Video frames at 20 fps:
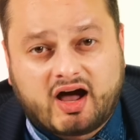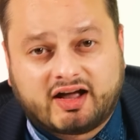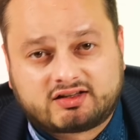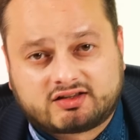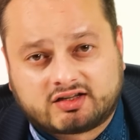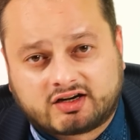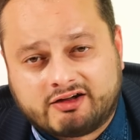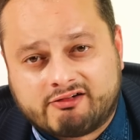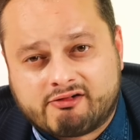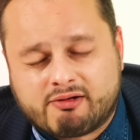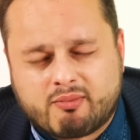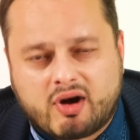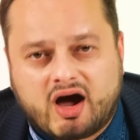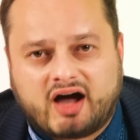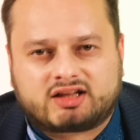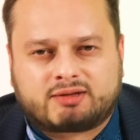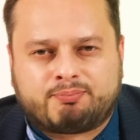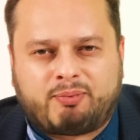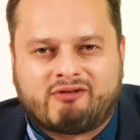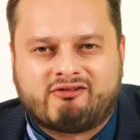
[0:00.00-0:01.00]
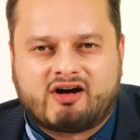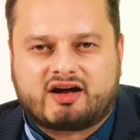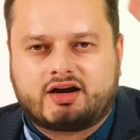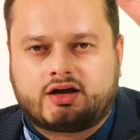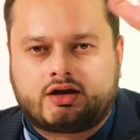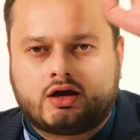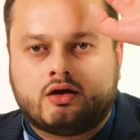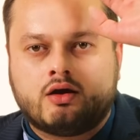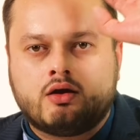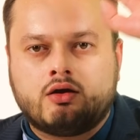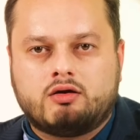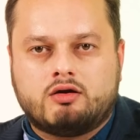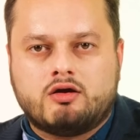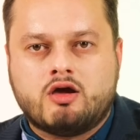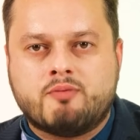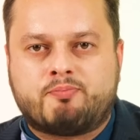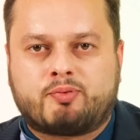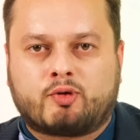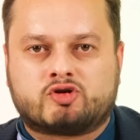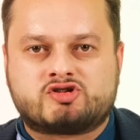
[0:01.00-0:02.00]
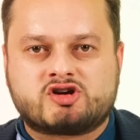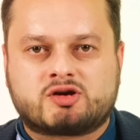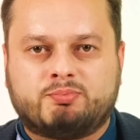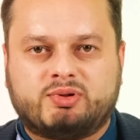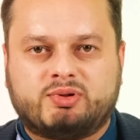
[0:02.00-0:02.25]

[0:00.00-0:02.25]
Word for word: отрывом от поварыхи и прочих